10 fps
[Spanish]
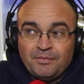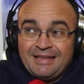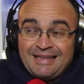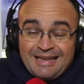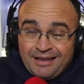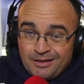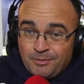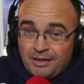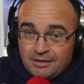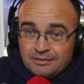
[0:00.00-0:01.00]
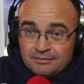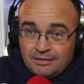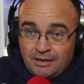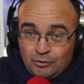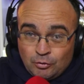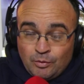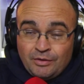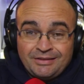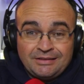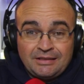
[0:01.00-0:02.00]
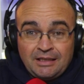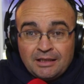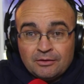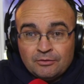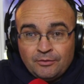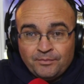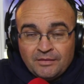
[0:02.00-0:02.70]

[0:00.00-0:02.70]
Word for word: y además estuvo entrenando